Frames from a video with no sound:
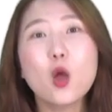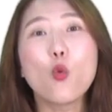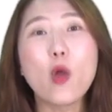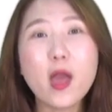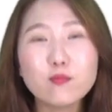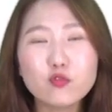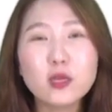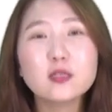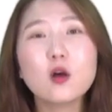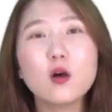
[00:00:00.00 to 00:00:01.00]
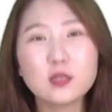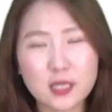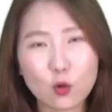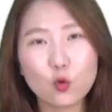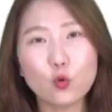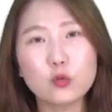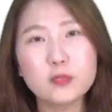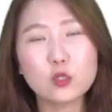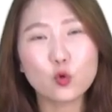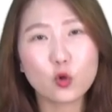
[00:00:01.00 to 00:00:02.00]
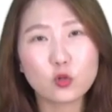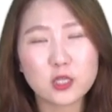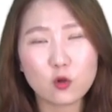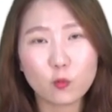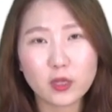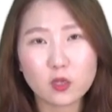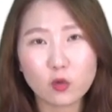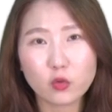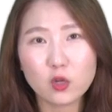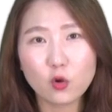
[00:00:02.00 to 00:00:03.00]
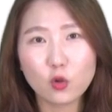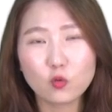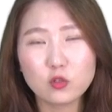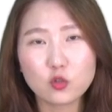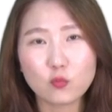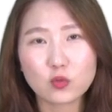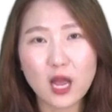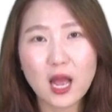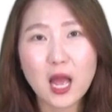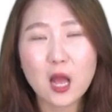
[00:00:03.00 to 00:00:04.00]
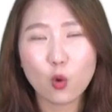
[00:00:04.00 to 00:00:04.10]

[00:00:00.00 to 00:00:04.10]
외부에서 제공 음식 용역을 제공받는 경우 이런 경우는 전부 다